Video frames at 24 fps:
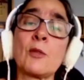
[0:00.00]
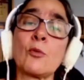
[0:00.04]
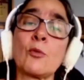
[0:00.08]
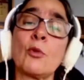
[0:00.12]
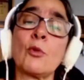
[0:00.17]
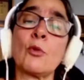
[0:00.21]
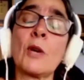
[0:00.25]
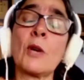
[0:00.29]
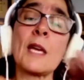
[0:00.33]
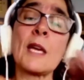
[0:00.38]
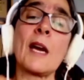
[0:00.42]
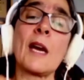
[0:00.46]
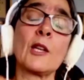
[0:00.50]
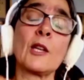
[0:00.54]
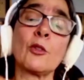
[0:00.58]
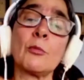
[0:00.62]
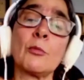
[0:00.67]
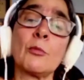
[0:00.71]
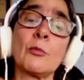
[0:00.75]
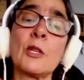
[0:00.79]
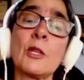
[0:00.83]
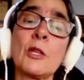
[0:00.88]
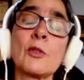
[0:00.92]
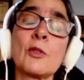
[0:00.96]
Mas o Rei
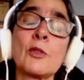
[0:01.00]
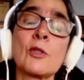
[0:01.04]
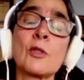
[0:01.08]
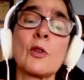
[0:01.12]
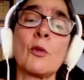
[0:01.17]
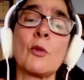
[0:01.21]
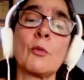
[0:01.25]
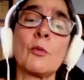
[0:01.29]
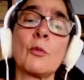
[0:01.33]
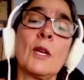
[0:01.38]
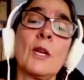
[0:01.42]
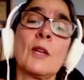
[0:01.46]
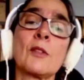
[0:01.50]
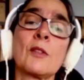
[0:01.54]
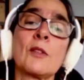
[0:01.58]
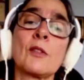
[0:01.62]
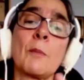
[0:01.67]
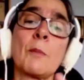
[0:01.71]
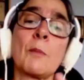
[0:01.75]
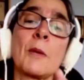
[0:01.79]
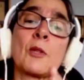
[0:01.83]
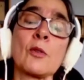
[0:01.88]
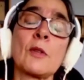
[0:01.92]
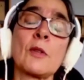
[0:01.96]
Rainha do Rio são,
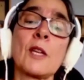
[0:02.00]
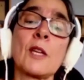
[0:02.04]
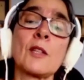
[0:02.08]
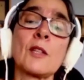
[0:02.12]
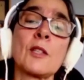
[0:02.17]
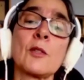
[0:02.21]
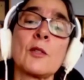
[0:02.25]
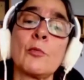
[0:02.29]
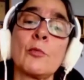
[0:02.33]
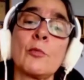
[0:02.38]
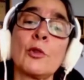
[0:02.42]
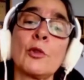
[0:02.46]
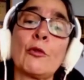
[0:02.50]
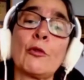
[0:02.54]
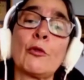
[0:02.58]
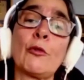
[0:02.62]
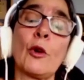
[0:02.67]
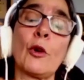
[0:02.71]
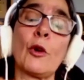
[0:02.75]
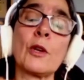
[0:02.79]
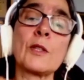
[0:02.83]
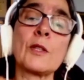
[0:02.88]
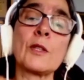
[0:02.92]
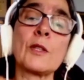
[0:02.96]
são personagens muito
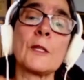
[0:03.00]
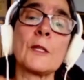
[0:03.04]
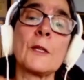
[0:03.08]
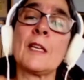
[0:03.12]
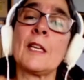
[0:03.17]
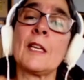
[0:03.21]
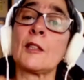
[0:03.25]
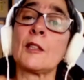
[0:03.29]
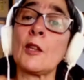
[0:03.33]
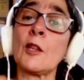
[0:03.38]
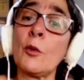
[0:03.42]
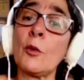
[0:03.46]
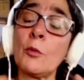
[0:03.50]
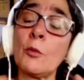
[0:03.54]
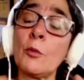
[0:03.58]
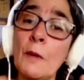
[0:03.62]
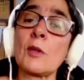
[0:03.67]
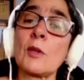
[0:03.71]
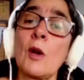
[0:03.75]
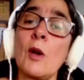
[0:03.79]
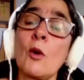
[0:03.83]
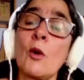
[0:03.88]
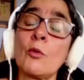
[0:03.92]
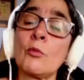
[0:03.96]
fortes. Então, em
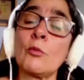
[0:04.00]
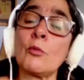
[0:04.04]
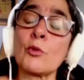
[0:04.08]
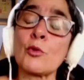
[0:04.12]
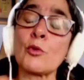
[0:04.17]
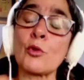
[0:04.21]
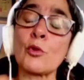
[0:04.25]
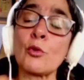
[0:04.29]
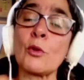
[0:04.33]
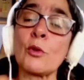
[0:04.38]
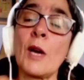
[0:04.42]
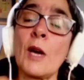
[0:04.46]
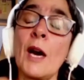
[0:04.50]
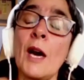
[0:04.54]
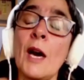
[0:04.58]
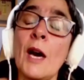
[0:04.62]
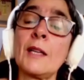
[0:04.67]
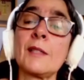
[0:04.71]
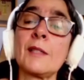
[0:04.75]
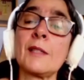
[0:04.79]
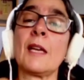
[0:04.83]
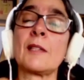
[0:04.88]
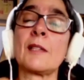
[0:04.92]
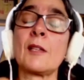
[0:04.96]
alguns
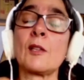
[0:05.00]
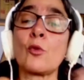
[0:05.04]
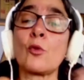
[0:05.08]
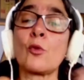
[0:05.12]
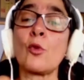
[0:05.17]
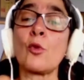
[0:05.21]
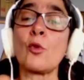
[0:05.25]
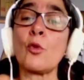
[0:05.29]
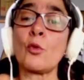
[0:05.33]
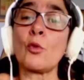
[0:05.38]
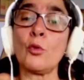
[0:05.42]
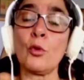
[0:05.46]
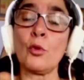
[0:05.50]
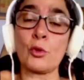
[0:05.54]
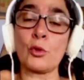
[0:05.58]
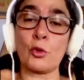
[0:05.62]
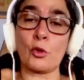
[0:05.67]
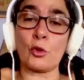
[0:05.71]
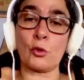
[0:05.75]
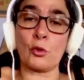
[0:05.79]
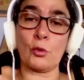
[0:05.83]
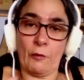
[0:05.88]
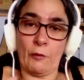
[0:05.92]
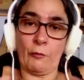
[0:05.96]
lugares, esses
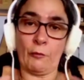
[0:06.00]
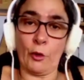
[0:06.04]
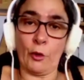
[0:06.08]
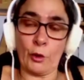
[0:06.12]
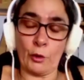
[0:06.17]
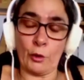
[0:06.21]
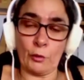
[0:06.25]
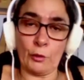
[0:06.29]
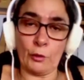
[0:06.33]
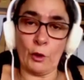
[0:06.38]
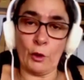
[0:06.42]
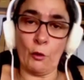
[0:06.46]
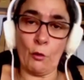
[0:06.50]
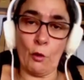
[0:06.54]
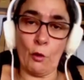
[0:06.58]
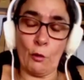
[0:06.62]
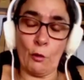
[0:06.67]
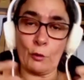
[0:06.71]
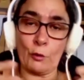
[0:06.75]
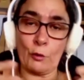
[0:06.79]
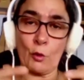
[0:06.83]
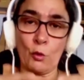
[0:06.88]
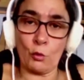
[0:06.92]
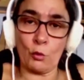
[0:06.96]
concursos foram. Não houve
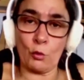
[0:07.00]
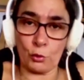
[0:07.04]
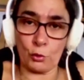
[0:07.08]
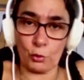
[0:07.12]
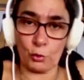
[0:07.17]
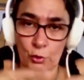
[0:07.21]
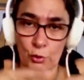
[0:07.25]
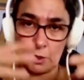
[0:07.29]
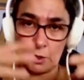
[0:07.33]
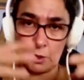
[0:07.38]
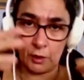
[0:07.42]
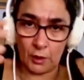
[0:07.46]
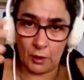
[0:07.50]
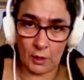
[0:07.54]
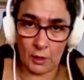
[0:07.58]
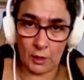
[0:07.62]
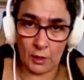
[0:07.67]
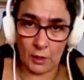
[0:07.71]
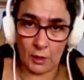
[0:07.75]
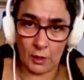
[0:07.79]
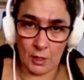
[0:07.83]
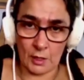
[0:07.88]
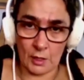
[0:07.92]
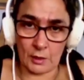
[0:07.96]
concursos de
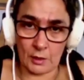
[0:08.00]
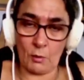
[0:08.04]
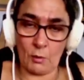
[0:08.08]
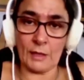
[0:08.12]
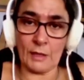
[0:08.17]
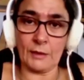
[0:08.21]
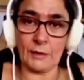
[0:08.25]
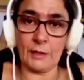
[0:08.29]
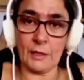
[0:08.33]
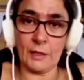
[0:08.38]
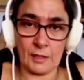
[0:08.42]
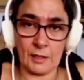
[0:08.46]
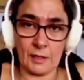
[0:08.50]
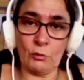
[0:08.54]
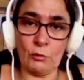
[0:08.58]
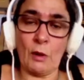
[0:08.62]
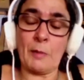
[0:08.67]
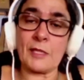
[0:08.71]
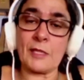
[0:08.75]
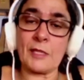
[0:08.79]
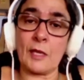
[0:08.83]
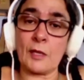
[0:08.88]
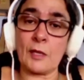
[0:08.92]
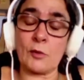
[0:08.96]
de quadrilhas de uma
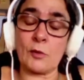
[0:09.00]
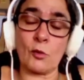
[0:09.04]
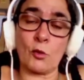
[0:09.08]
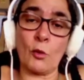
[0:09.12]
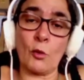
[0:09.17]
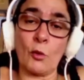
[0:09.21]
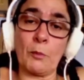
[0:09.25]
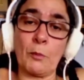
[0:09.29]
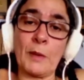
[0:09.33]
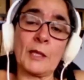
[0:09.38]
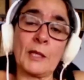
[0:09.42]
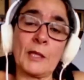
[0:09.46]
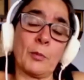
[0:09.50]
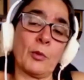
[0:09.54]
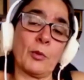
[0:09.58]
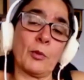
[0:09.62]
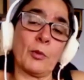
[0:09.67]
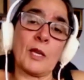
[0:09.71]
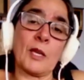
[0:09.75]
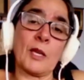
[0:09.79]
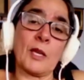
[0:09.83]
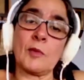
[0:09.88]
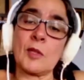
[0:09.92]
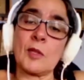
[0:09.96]
apresentação completa,
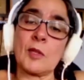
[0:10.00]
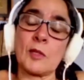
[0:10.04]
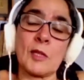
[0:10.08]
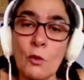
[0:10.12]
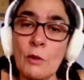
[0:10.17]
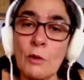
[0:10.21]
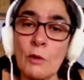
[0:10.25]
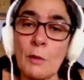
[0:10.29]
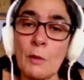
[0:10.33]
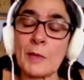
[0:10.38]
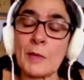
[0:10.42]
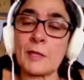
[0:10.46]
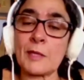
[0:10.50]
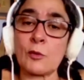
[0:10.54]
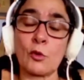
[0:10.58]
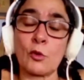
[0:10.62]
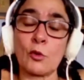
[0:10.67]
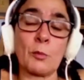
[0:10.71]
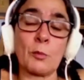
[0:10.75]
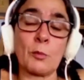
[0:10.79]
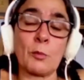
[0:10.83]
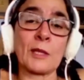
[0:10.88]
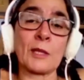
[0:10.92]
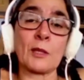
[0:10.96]
porque às vezes uma apresentação
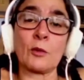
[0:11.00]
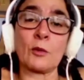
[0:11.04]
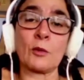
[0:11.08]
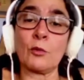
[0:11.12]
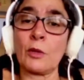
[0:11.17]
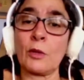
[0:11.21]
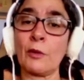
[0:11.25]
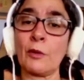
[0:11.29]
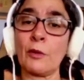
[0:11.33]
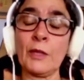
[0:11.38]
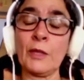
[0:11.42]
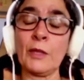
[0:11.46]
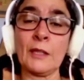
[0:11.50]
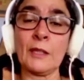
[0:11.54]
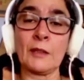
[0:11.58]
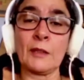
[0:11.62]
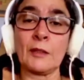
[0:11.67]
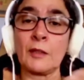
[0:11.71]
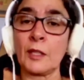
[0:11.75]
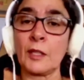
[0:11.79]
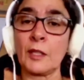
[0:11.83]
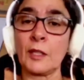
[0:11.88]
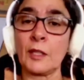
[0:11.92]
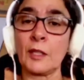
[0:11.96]
completa dura 20,
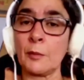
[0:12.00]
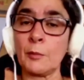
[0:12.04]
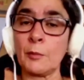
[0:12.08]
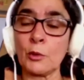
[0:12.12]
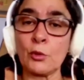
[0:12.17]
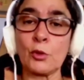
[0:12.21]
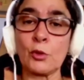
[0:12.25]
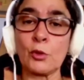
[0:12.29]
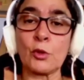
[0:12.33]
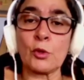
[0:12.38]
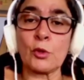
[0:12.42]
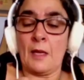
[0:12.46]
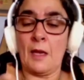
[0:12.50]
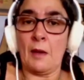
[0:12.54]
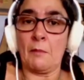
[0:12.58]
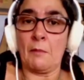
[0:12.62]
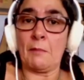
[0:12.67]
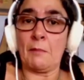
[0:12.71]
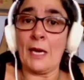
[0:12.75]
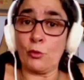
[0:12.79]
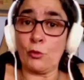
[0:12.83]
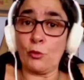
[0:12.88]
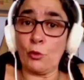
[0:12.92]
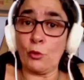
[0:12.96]
30 minutos,
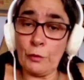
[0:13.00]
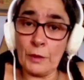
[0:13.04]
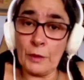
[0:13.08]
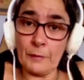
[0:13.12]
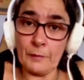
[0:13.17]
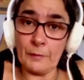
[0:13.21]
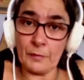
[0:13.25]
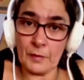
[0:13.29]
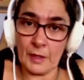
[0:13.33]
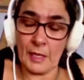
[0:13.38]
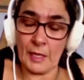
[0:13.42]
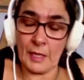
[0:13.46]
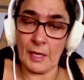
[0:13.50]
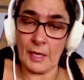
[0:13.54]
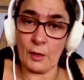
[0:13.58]
mas houve é,